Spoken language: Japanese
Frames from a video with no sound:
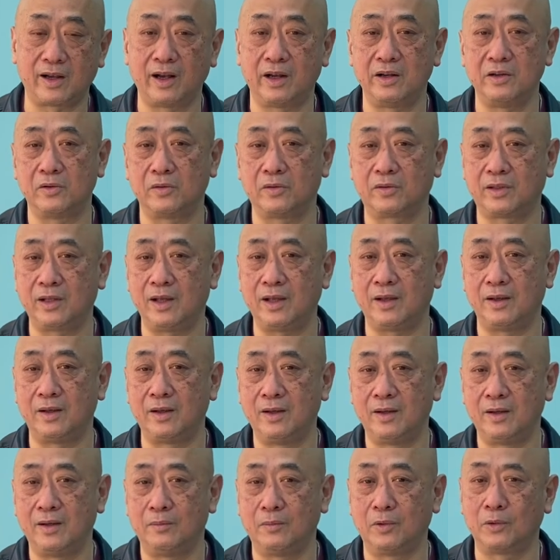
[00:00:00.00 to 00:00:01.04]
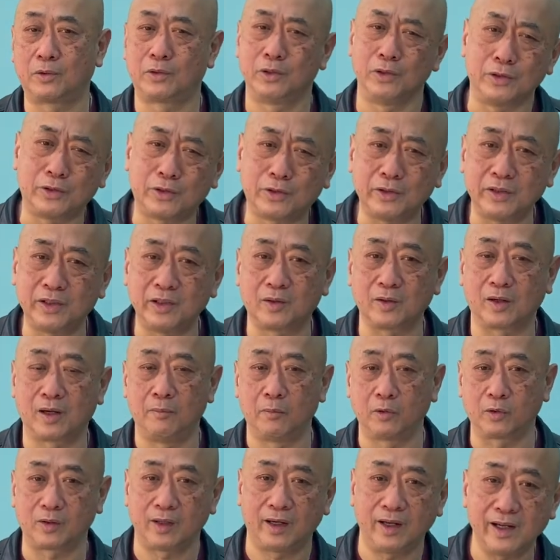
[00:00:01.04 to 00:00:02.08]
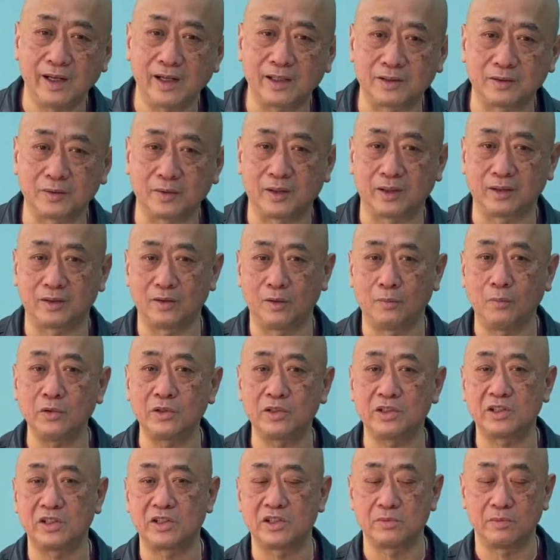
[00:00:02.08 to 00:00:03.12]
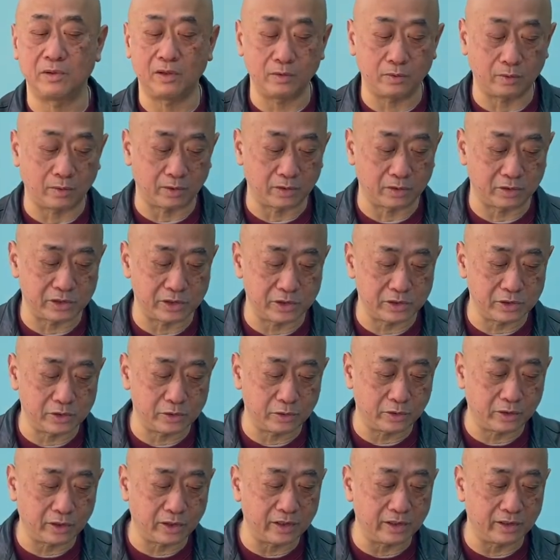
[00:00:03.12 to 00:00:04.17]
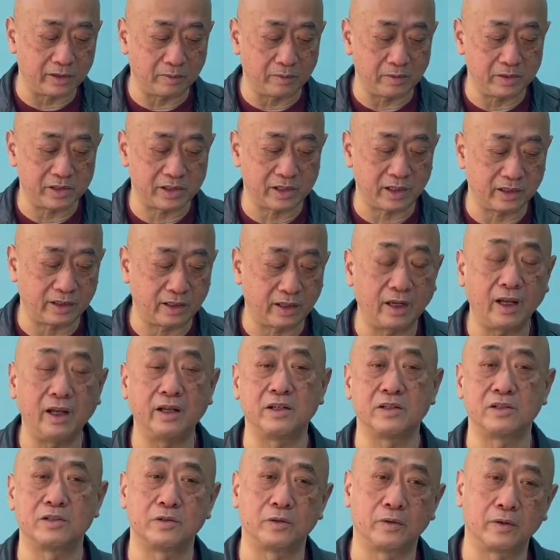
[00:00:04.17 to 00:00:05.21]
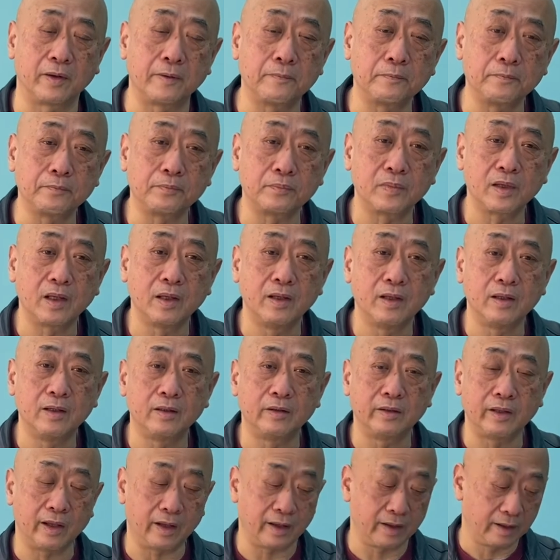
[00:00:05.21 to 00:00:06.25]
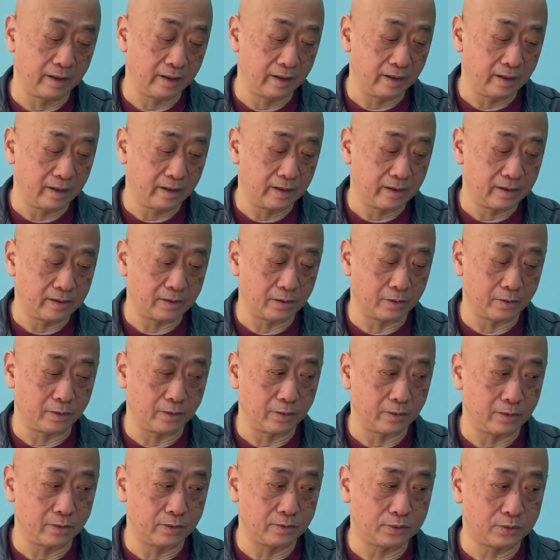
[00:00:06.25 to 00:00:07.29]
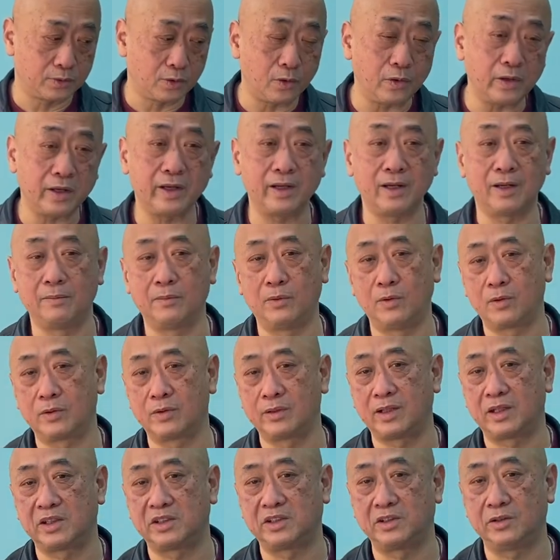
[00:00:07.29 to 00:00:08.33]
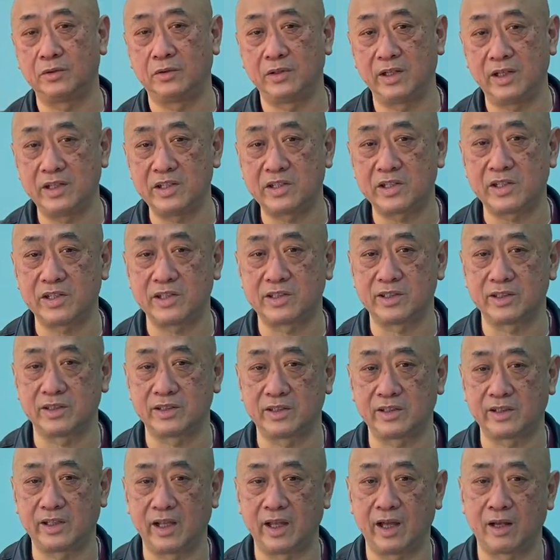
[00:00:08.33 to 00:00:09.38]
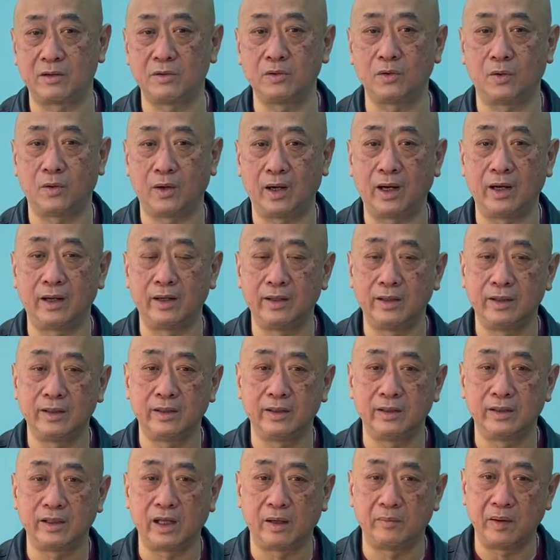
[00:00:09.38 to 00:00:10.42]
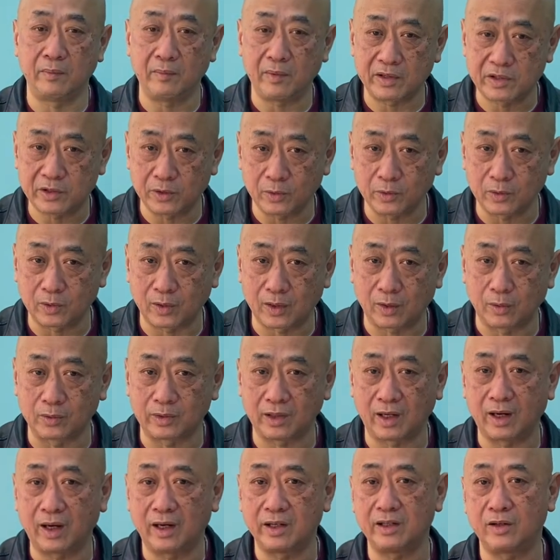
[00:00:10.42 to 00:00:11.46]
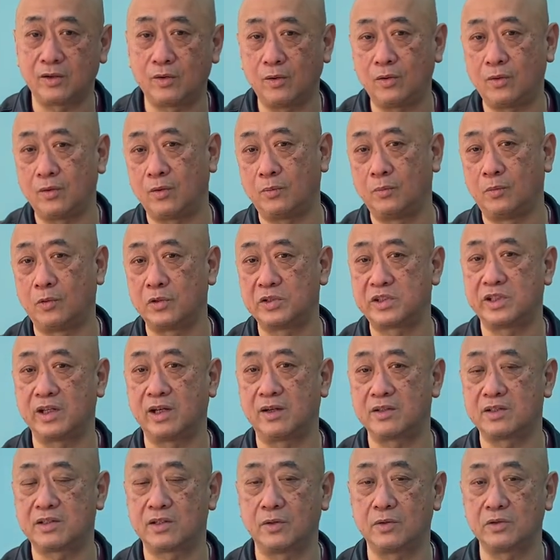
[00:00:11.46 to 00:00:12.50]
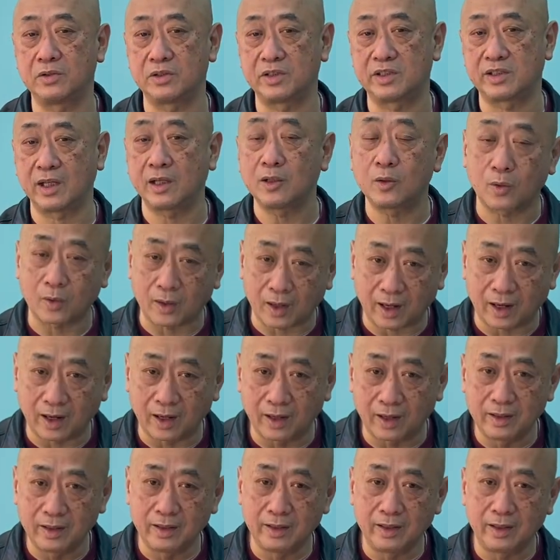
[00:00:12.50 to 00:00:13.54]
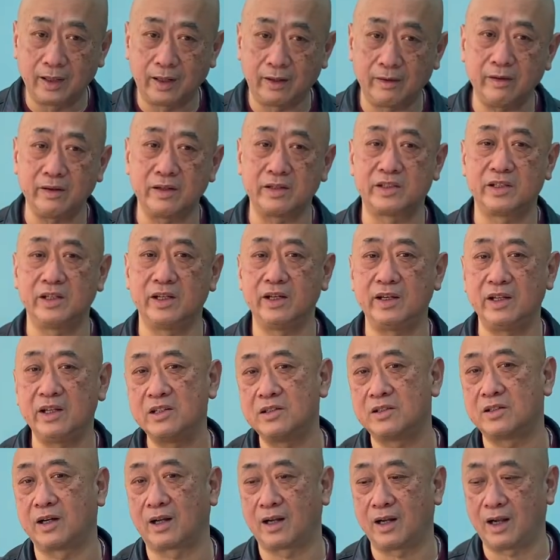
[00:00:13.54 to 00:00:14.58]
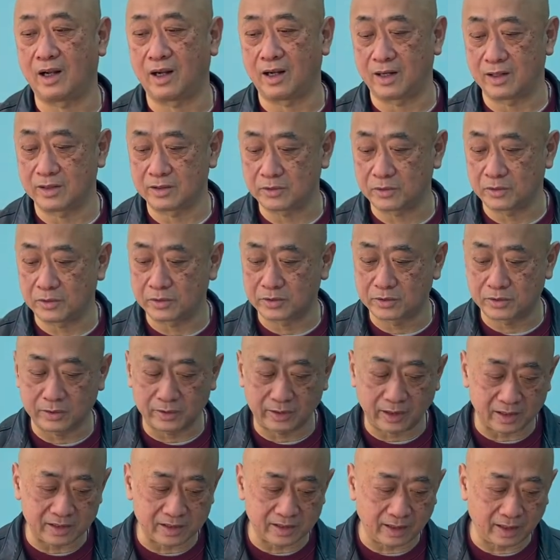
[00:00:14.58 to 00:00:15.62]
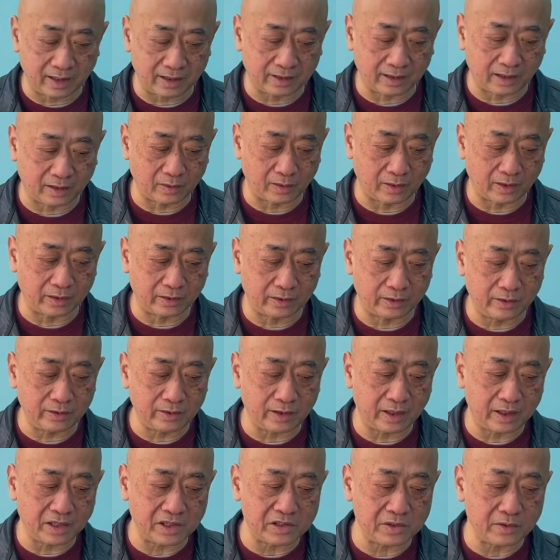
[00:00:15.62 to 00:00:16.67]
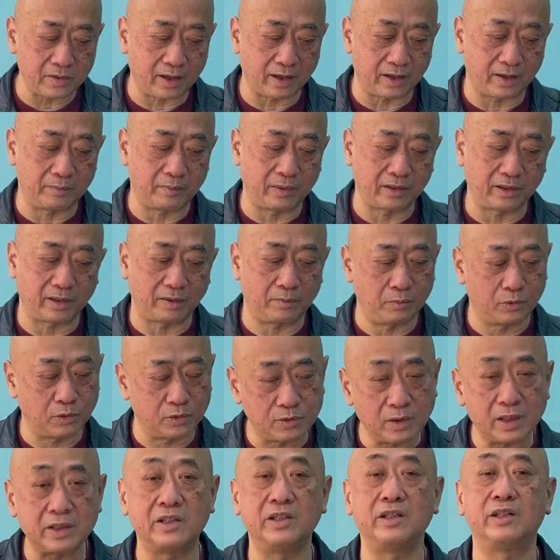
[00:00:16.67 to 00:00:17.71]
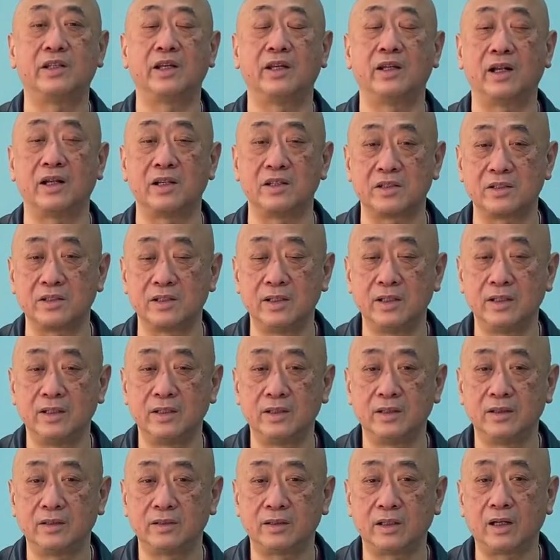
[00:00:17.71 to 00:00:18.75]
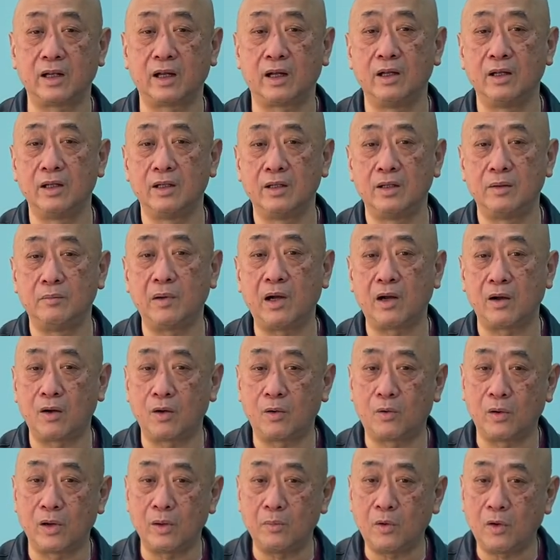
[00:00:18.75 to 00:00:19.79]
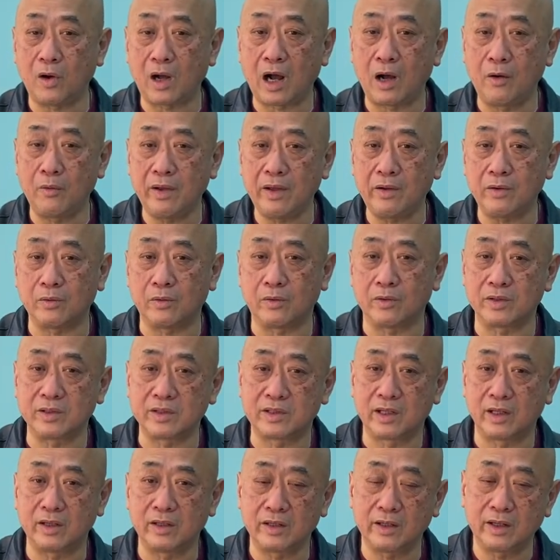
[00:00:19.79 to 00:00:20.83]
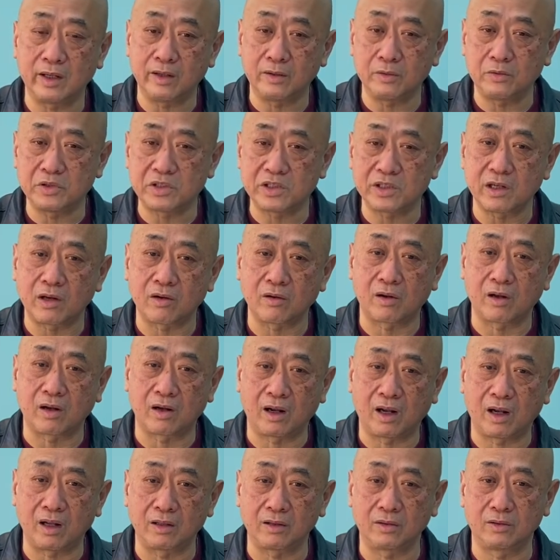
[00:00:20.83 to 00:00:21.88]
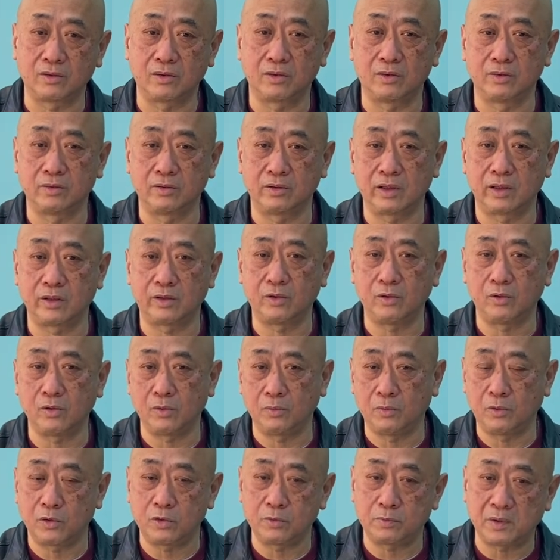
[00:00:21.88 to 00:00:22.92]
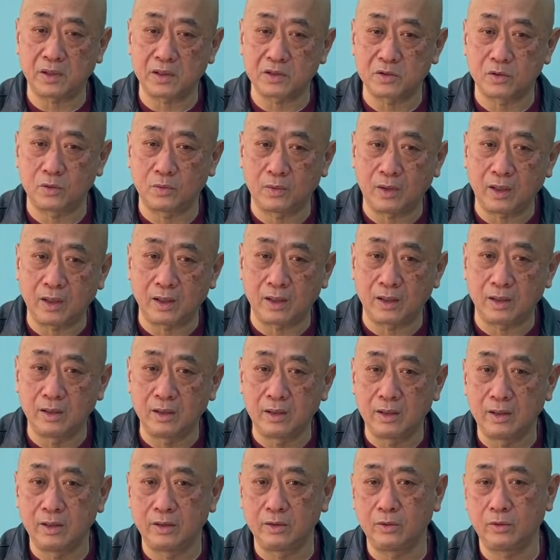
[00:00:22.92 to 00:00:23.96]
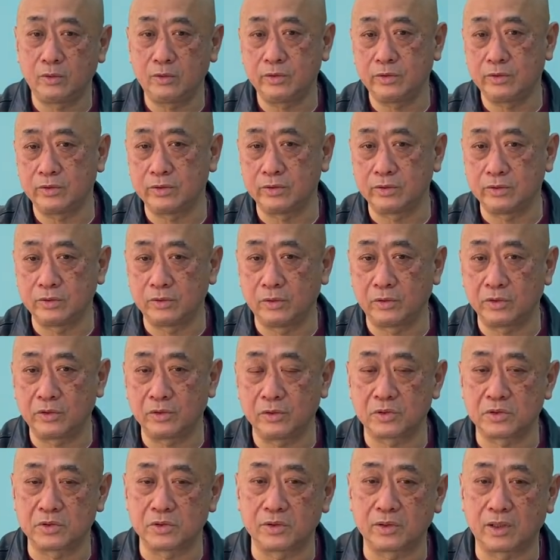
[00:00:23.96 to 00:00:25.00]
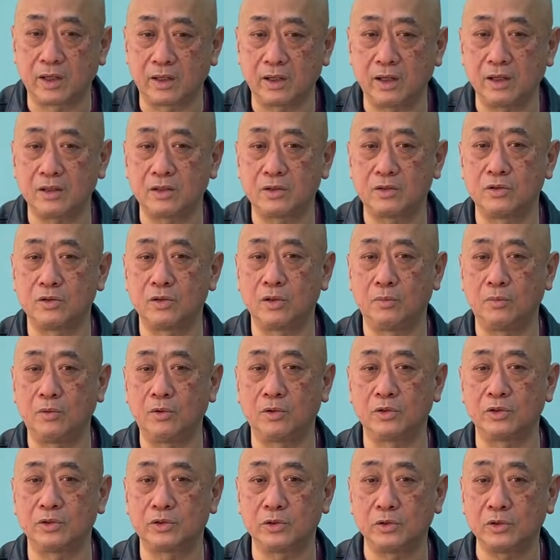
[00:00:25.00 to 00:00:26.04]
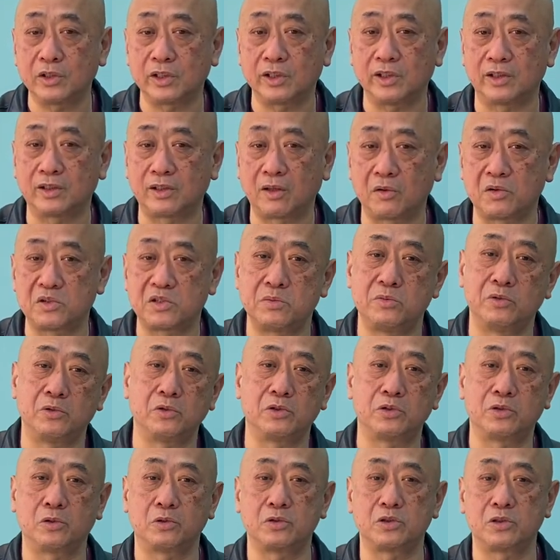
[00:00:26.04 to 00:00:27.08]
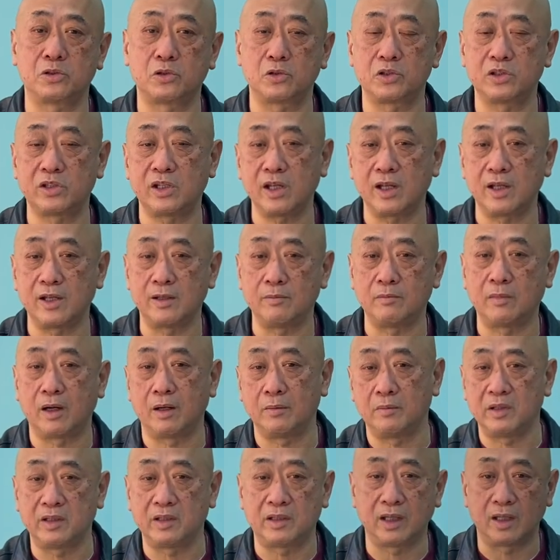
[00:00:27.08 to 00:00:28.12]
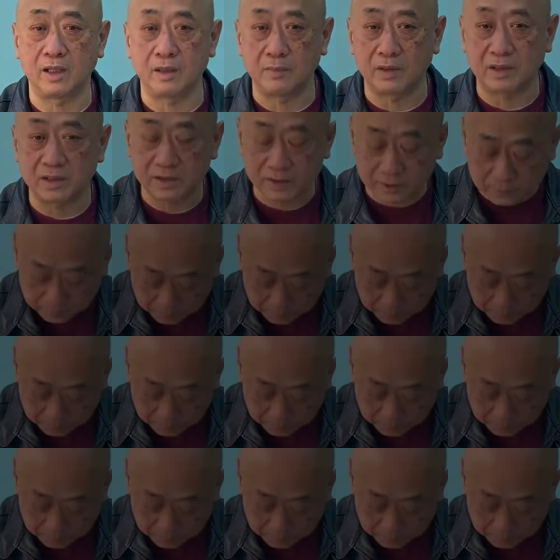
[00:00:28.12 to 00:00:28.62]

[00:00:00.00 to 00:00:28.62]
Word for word: によってもっとゆっくりとかもっと早くとかって思ってしまうのは心情的にね仕方ないですよね。でその不公平なボール出しをね意識してやるのはやめましょうとか、お互いにこう申し合わせをしたとか、あるいは J リーグからそういう通達があったとかっていう話はまだ僕は聞いていないです。ただまあこれもアウェーの洗礼のうちなのかな、で今日のボールパーソンはどういう動きをするかなっていうのも正直楽しみの一つとして今見ています。